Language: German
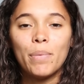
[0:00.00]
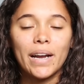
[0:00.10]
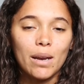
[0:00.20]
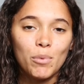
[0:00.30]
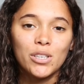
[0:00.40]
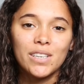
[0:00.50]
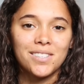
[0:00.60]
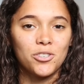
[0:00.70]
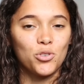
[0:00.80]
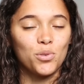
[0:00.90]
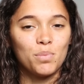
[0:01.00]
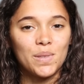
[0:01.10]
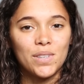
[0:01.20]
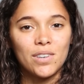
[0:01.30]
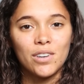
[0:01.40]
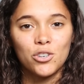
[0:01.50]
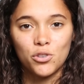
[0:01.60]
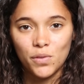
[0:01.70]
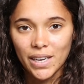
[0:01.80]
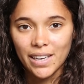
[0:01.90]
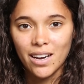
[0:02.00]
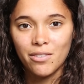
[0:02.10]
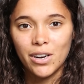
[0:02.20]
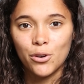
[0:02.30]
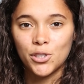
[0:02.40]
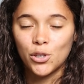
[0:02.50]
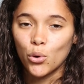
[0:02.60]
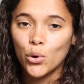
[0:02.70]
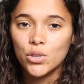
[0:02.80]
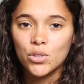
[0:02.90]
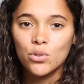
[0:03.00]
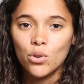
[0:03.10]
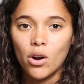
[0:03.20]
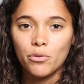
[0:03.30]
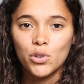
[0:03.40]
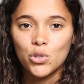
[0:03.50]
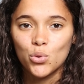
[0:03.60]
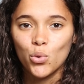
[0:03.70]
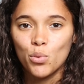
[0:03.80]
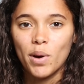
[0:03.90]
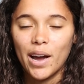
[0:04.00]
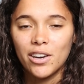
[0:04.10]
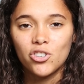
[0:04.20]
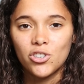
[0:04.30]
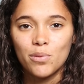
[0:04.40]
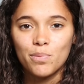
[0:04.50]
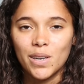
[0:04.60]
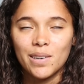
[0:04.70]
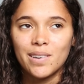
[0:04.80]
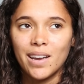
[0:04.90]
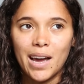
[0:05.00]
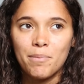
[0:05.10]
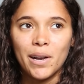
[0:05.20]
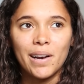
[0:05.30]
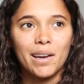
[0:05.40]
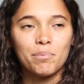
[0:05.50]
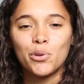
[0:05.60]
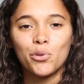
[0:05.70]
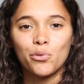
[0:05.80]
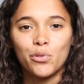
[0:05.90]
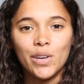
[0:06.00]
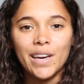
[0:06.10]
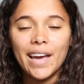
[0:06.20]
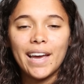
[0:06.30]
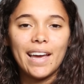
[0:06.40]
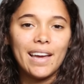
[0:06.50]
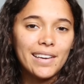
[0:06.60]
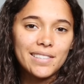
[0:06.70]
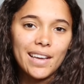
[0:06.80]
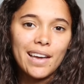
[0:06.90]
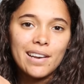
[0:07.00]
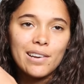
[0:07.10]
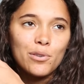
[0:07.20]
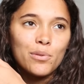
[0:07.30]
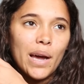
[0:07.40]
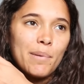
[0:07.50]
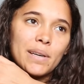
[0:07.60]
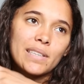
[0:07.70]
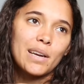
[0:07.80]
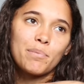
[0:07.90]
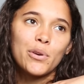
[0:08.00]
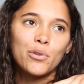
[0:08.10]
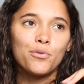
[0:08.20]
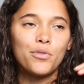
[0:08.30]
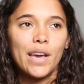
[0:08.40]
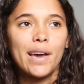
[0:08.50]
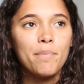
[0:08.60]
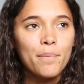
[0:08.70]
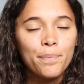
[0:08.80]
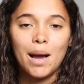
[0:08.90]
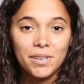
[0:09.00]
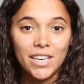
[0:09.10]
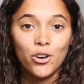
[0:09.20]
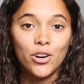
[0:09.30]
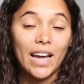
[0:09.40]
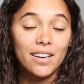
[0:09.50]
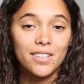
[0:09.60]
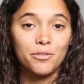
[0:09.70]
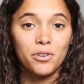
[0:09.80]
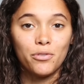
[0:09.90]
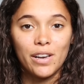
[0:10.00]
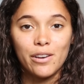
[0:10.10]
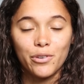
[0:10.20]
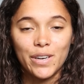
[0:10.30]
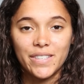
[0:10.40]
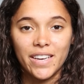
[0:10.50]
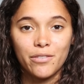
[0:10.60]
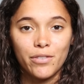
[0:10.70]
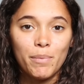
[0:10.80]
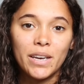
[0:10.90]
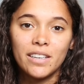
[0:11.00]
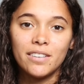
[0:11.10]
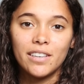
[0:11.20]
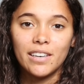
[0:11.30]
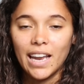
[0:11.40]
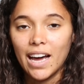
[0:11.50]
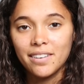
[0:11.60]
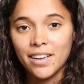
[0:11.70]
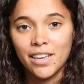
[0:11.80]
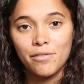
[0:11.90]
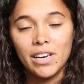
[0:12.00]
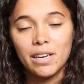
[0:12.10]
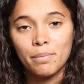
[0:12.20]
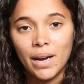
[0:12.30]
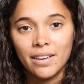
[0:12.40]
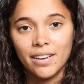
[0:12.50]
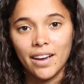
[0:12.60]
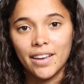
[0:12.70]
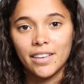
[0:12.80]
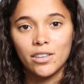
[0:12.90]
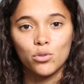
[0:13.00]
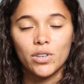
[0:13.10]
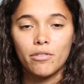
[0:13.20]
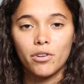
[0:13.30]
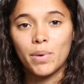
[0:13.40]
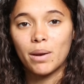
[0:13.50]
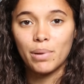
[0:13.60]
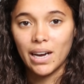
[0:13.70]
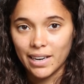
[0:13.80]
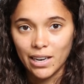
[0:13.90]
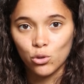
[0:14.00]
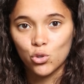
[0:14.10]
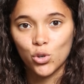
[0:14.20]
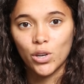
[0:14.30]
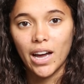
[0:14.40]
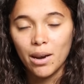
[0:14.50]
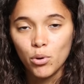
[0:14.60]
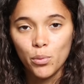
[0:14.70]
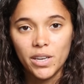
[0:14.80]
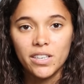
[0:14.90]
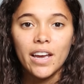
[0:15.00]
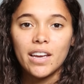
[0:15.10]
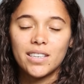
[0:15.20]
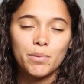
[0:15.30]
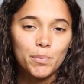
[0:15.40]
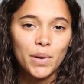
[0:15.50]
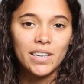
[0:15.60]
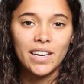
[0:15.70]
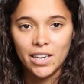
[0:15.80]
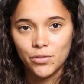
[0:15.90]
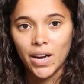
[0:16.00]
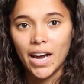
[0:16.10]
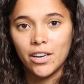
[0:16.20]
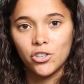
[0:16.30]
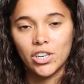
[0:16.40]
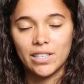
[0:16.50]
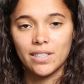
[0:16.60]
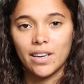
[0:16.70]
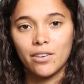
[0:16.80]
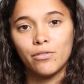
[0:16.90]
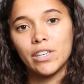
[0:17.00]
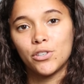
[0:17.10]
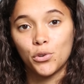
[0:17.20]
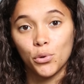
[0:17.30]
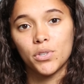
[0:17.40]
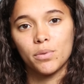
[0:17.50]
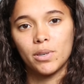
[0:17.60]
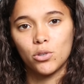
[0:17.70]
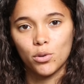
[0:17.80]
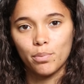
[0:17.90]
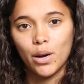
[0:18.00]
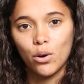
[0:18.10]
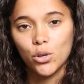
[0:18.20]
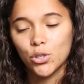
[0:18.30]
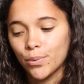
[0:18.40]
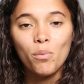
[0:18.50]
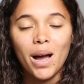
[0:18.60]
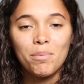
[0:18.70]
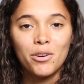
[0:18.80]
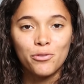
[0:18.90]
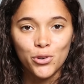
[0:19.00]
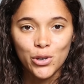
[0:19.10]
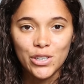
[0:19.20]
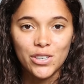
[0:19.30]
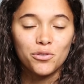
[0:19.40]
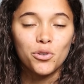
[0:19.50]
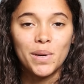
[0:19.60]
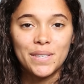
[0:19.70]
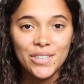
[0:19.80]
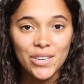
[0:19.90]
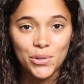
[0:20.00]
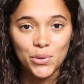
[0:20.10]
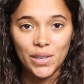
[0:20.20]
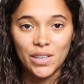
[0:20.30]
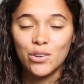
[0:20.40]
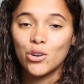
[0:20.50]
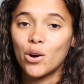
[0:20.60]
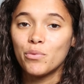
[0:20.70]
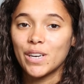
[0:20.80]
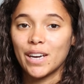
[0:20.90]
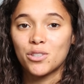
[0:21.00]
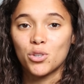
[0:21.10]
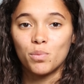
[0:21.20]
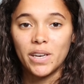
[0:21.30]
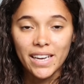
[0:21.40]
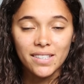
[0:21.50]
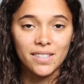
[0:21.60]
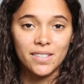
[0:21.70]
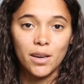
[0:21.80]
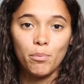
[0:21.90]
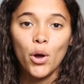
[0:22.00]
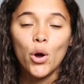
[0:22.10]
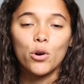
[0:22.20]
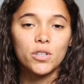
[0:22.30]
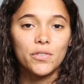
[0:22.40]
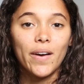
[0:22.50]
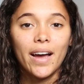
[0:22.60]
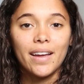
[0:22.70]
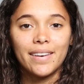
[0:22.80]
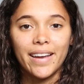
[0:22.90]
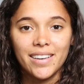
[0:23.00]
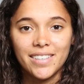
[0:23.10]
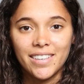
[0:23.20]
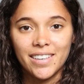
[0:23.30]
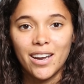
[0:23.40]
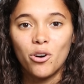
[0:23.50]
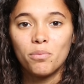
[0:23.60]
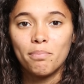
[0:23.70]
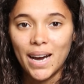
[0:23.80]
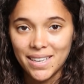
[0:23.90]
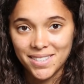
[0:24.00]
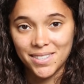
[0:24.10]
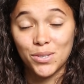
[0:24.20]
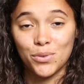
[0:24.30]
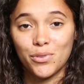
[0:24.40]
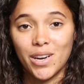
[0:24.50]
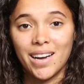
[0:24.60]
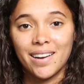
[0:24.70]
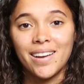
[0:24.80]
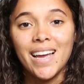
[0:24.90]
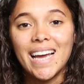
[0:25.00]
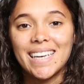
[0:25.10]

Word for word: Bei Klamotten ist es schon ein bisschen schwieriger, weil auch die Größen oft nicht so übereinstimmen. Denn einmal hat man irgendwie XL und einmal trägt man irgendwie M. Aber dennoch kann es auf jeden Fall hilfreich sein, wenn man in den Laden der jeweiligen Marke reingeht und einfach mal ein paar Kleidungsstücke anprobiert, damit man in etwa einschätzen kann, welche Größe man dort braucht. Um aber wirklich auf Nummer sicher zu gehen, kommen wir direkt zum nächsten Tipp und zwar nach den genauen Maßen zu fragen.